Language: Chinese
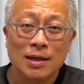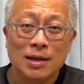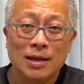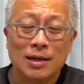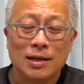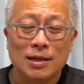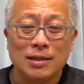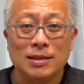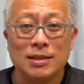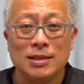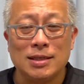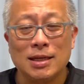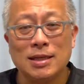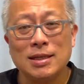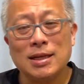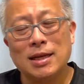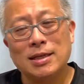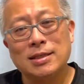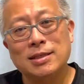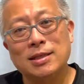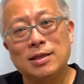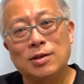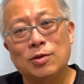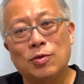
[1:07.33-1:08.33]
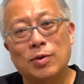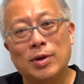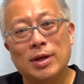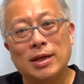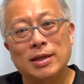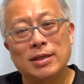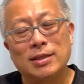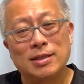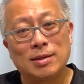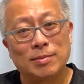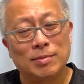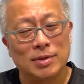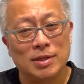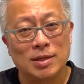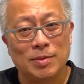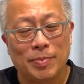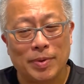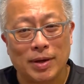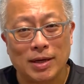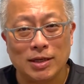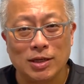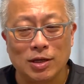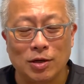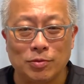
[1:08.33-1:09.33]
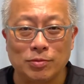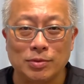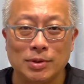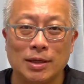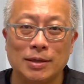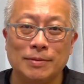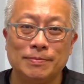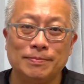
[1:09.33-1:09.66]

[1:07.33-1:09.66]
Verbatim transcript: 可是现在社会，什么是朋友呢？